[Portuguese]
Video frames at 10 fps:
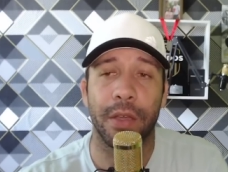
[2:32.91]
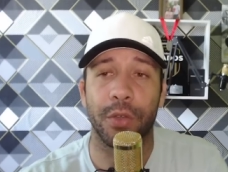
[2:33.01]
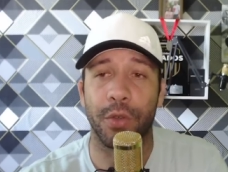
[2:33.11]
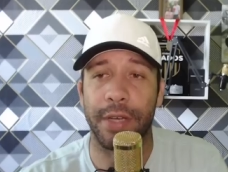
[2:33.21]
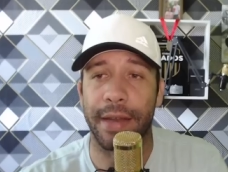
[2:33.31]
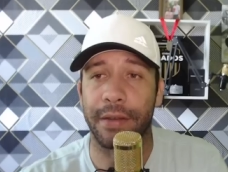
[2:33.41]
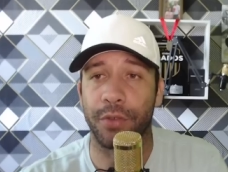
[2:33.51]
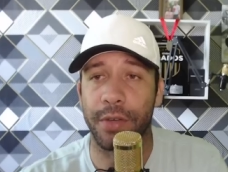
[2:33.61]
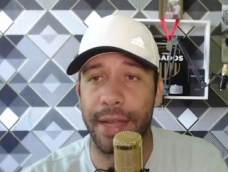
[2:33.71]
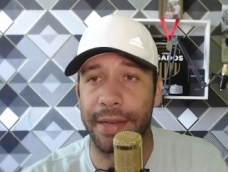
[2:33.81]

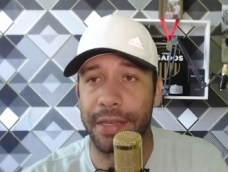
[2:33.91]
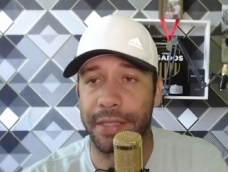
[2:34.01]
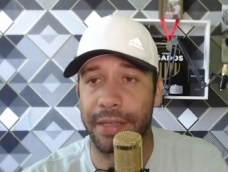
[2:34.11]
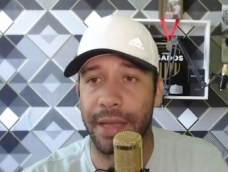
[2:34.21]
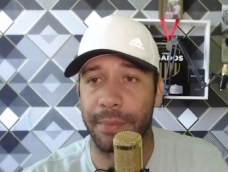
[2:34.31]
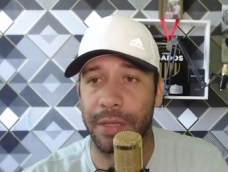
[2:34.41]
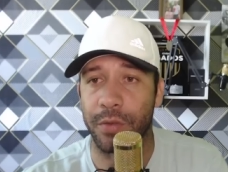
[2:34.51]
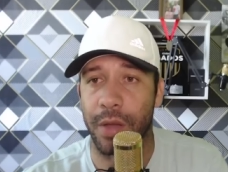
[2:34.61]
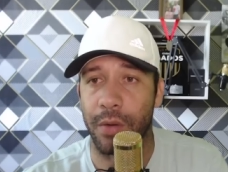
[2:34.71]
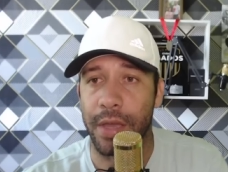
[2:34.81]
jornalista, tá,
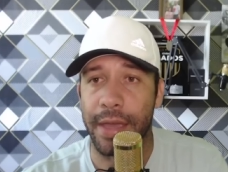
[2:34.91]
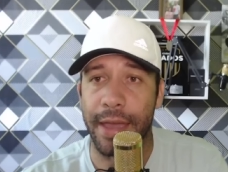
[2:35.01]
pessoal?